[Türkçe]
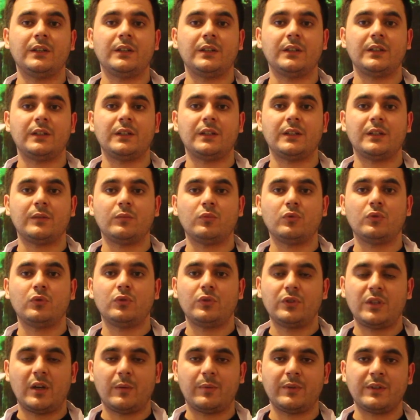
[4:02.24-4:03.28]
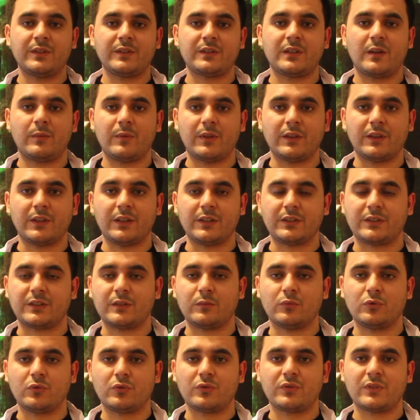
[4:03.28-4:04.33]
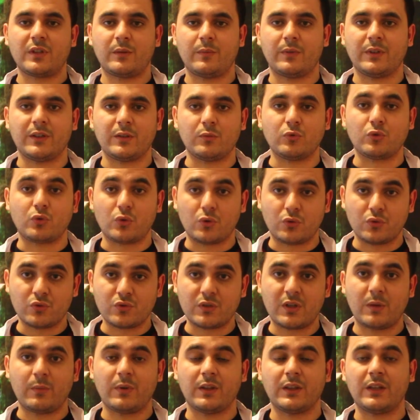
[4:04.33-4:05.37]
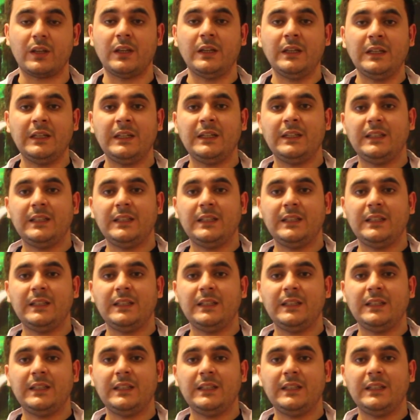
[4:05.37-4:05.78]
ee, bu yapının zamanla işte bunun zamanla bu sorunun zamanla